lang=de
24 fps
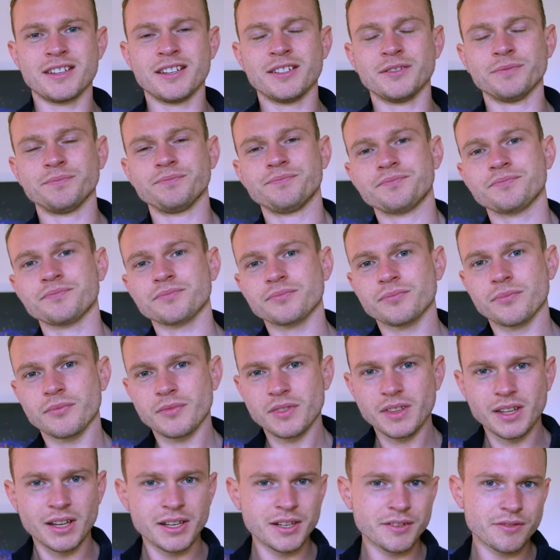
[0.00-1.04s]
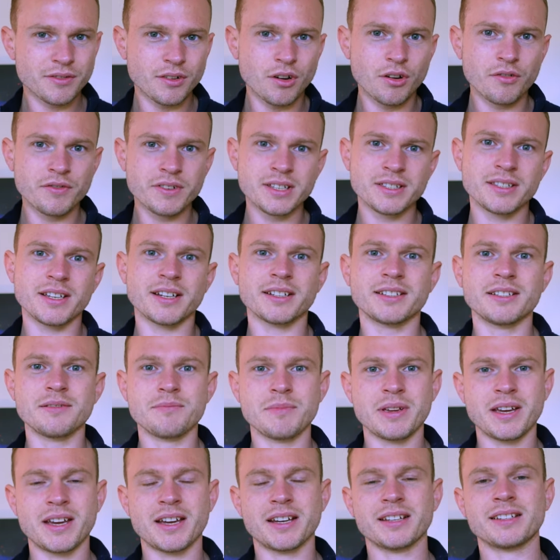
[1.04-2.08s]
Ja? Und die Frau, wie gesagt, die
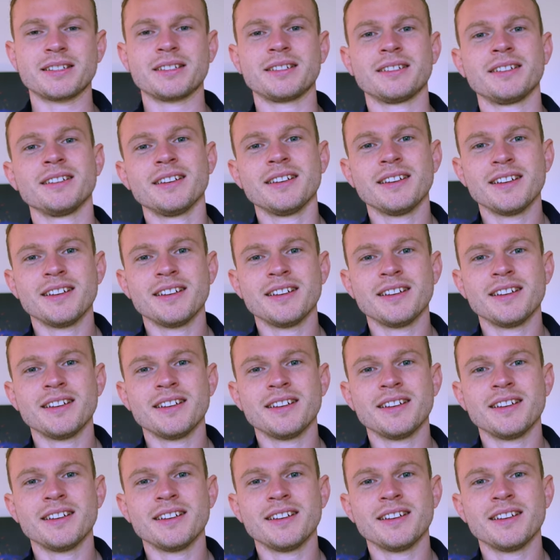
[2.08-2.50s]
merkt,